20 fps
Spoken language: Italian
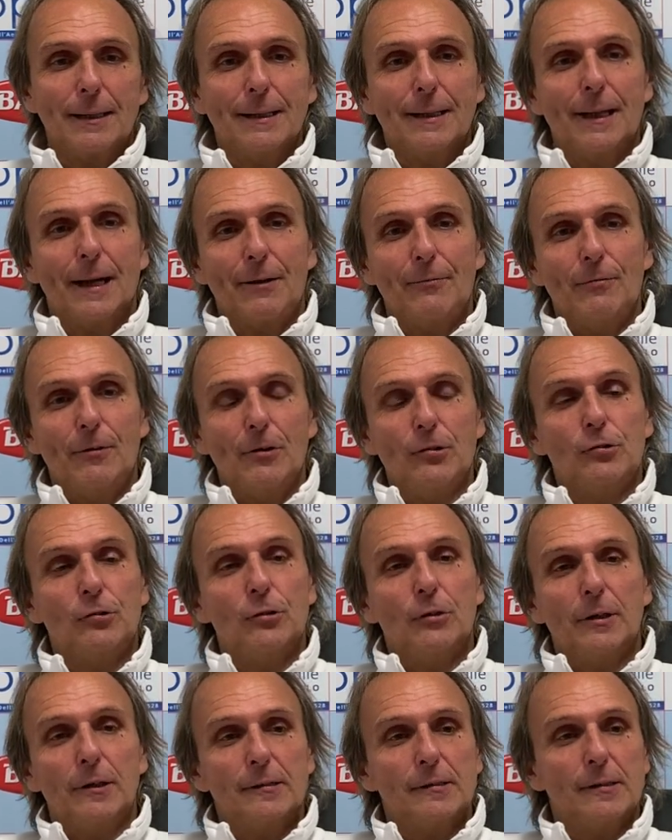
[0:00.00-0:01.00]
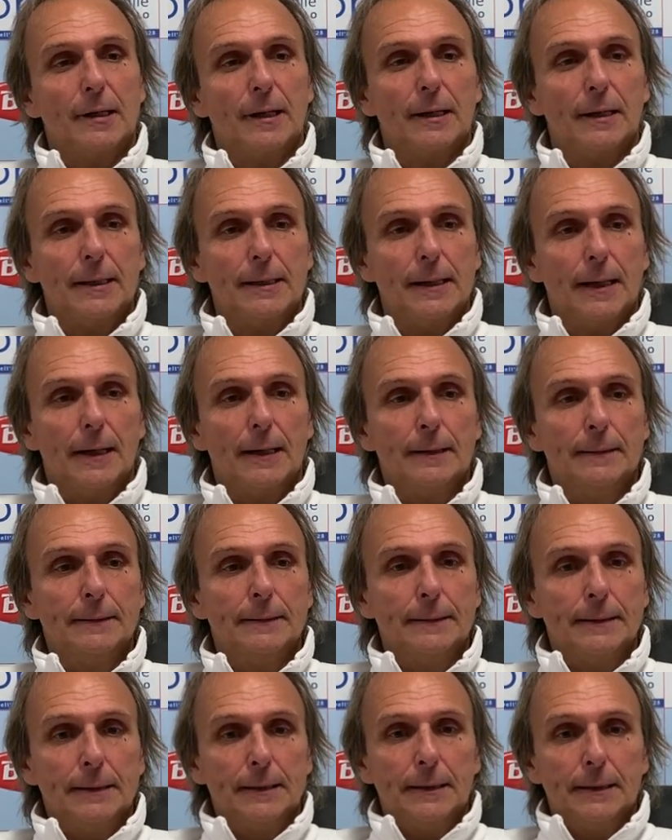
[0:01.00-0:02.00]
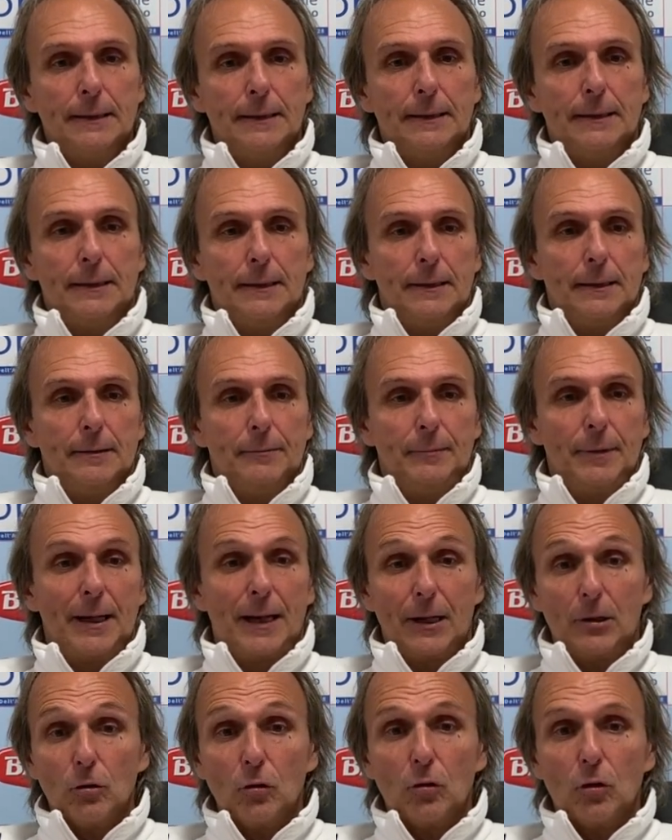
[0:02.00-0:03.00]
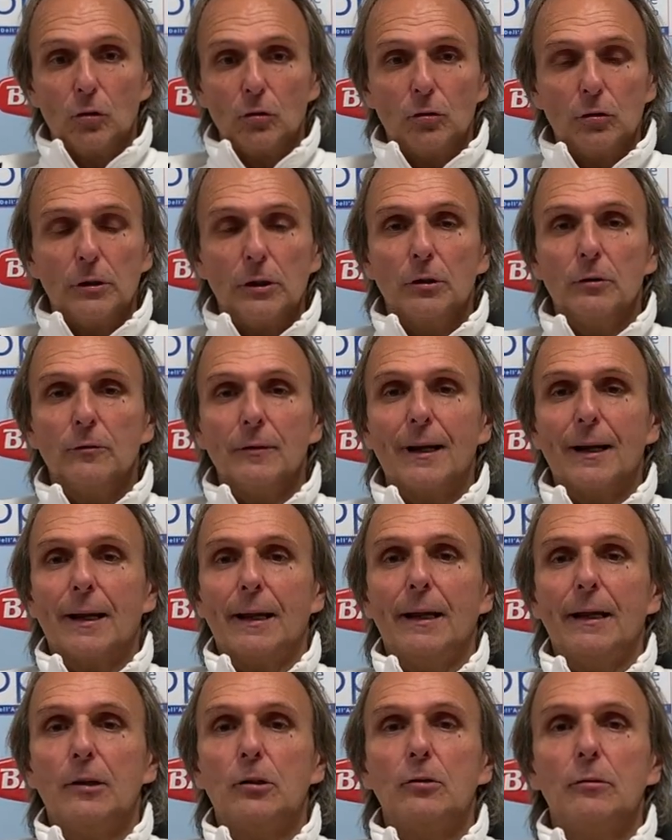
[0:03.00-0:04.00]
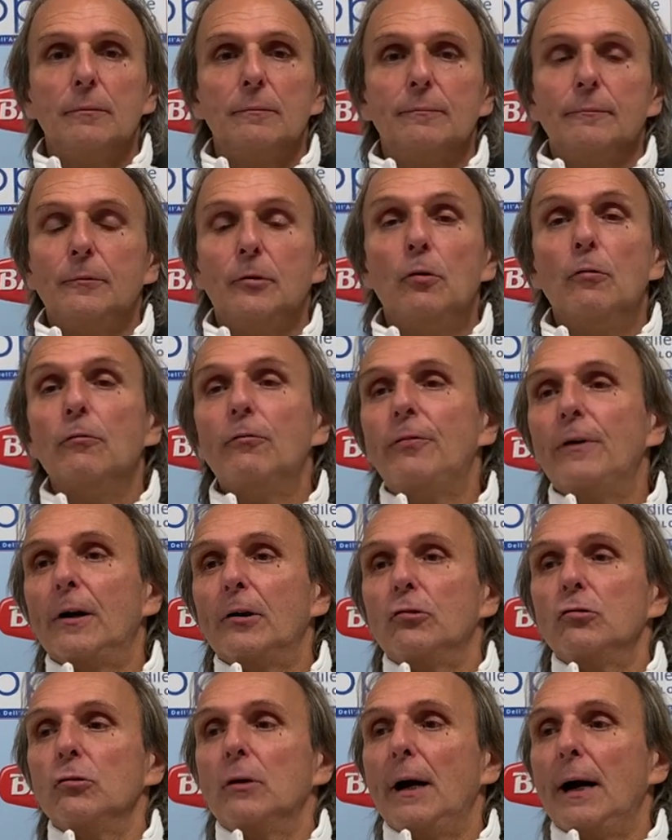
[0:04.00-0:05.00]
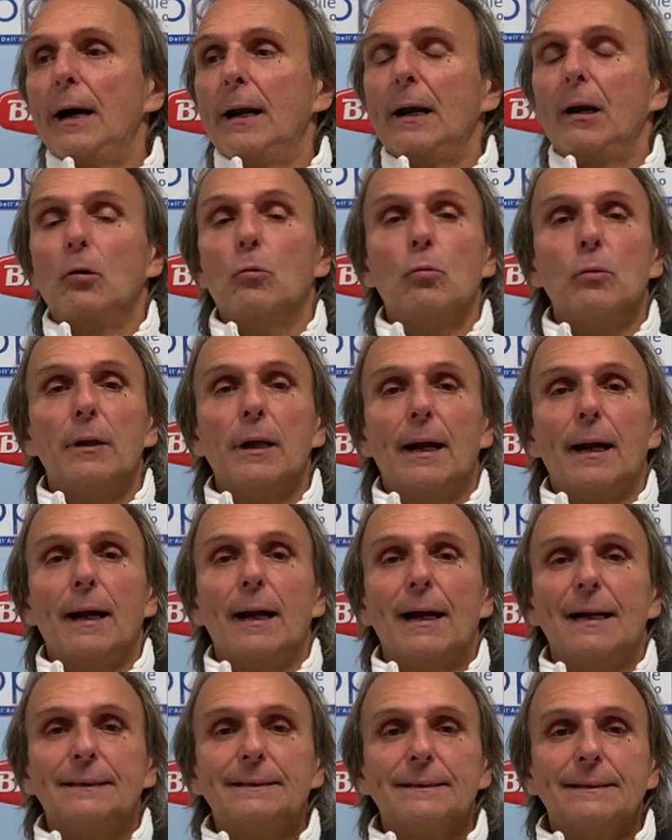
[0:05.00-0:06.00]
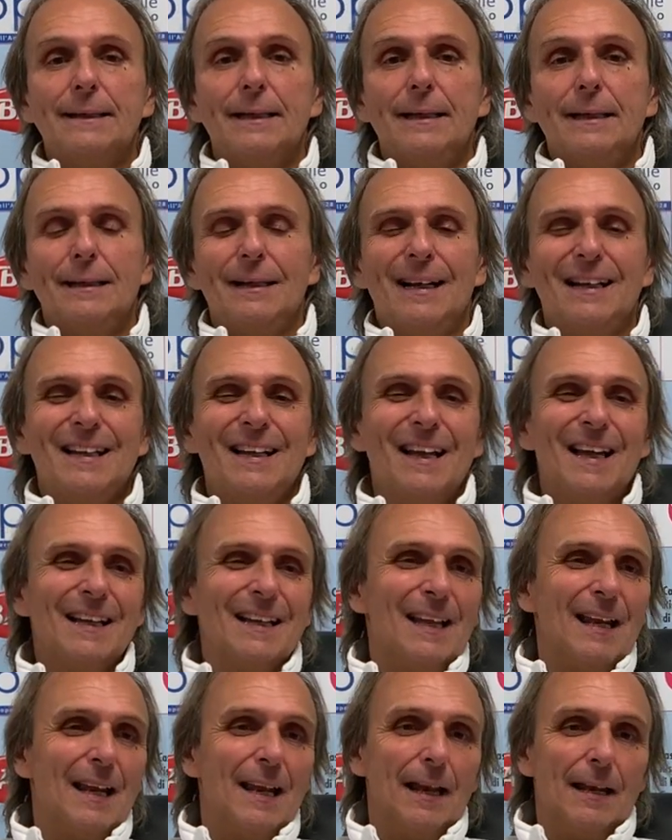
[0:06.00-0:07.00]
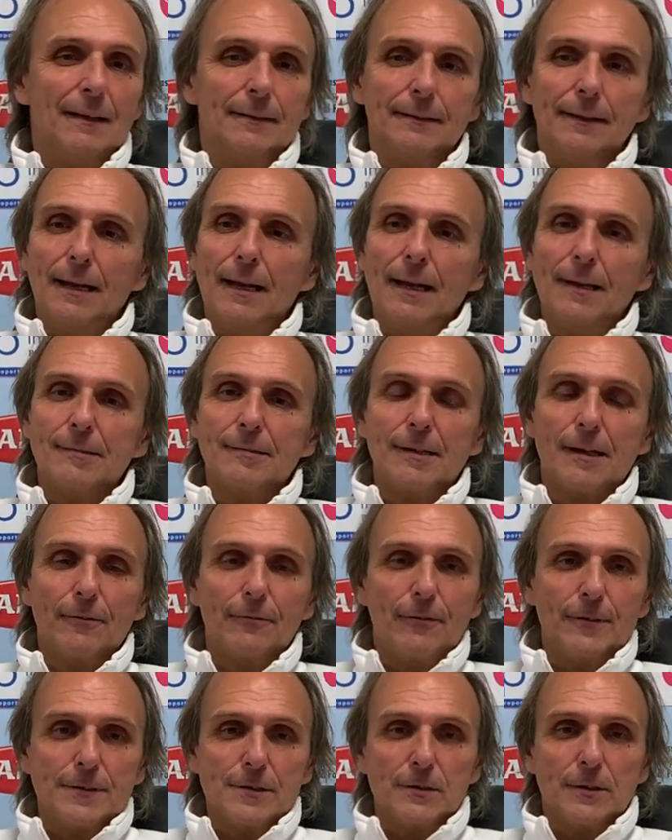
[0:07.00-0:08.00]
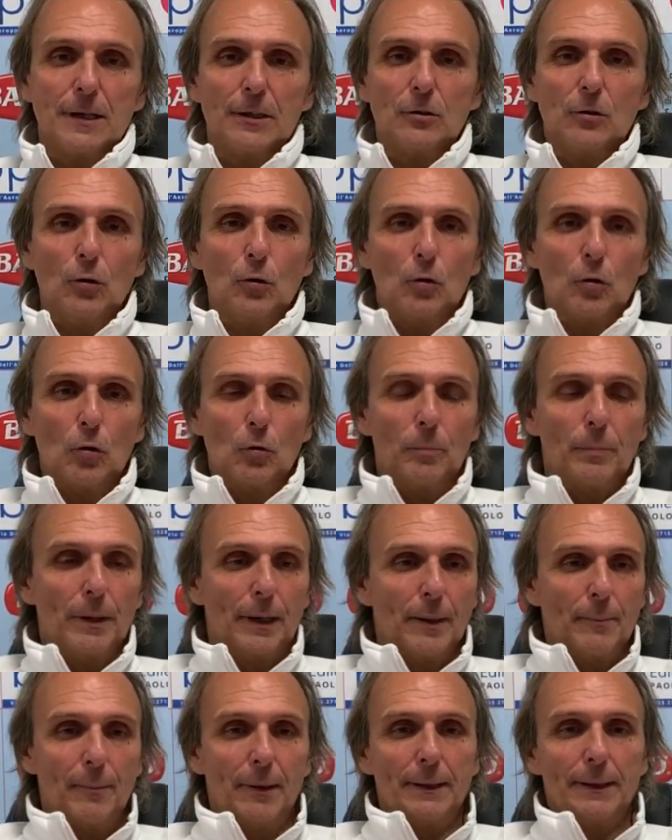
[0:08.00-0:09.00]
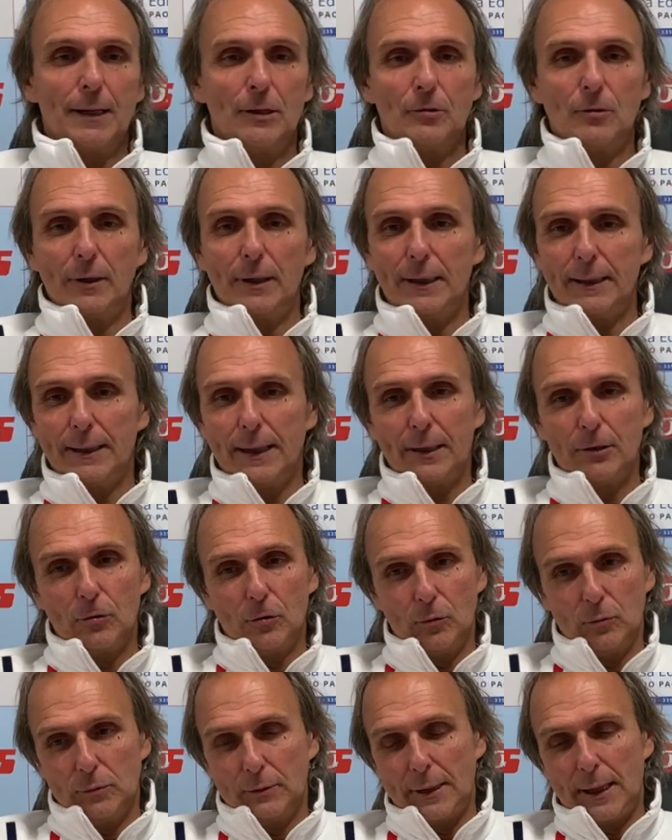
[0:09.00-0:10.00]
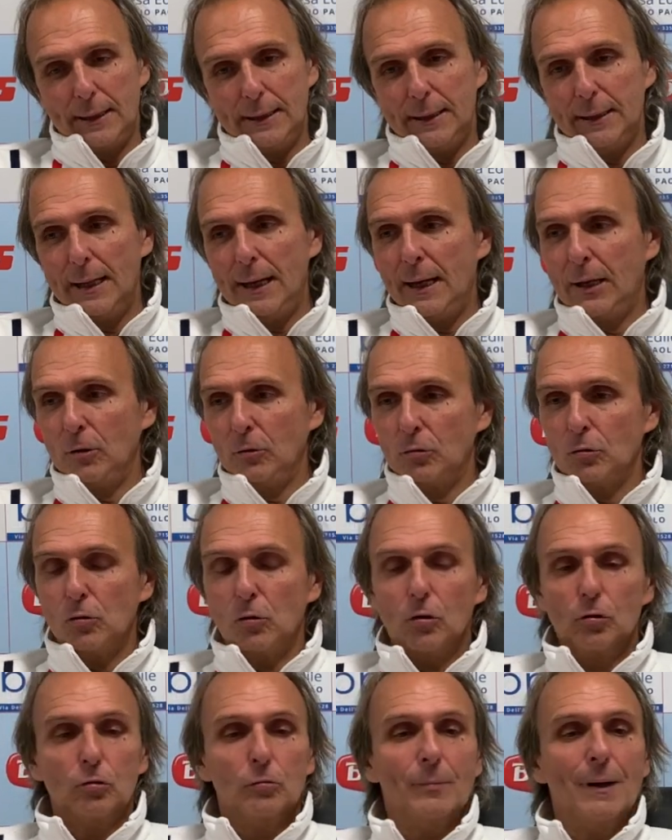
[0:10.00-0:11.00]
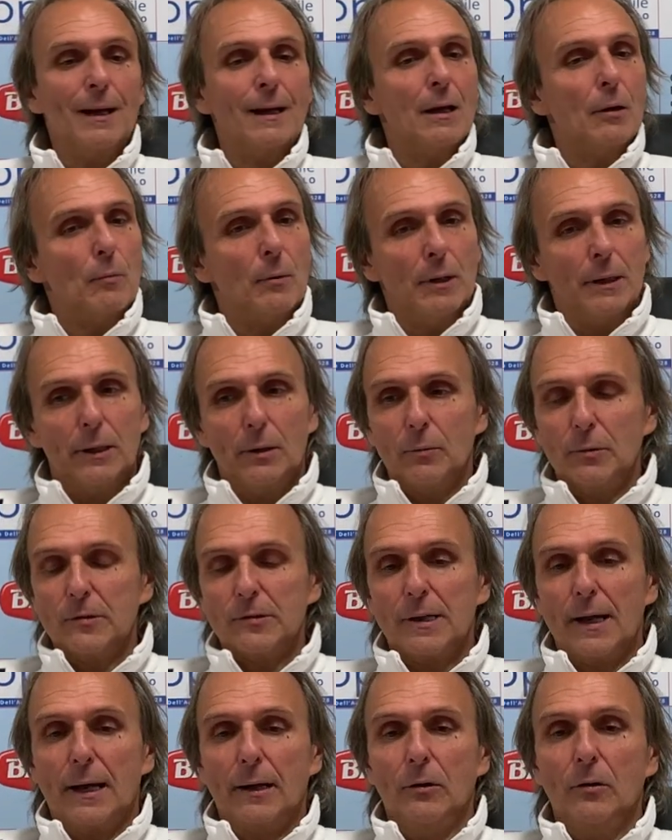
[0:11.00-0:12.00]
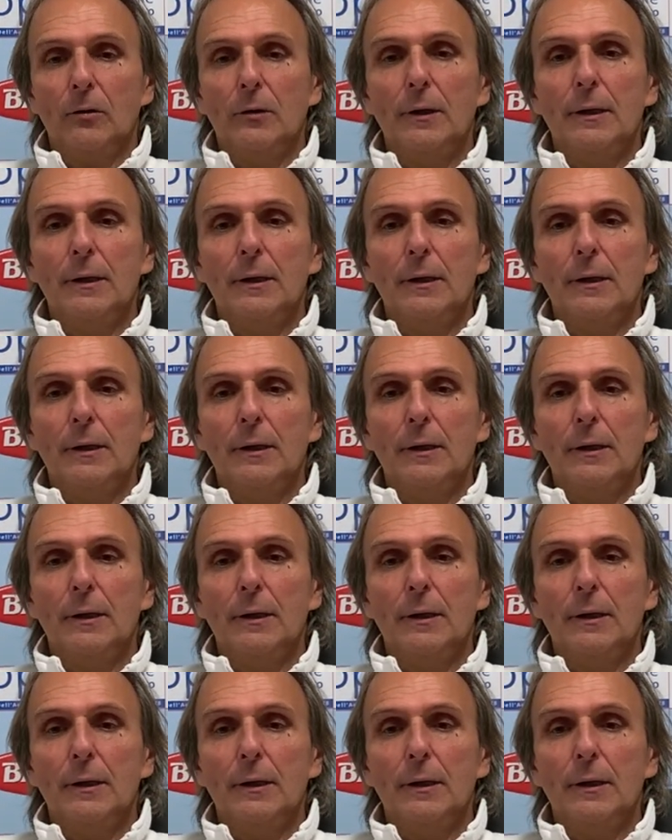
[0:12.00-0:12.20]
di riflessione e serenità. Mi rendo conto di dover eh, non far giocare alcuni ragazzi, al di là del, dell'essere affezionato a loro, perché mi hanno dato anche tanto, tanti dell'anno scorso, ma anche quelli di quest'anno,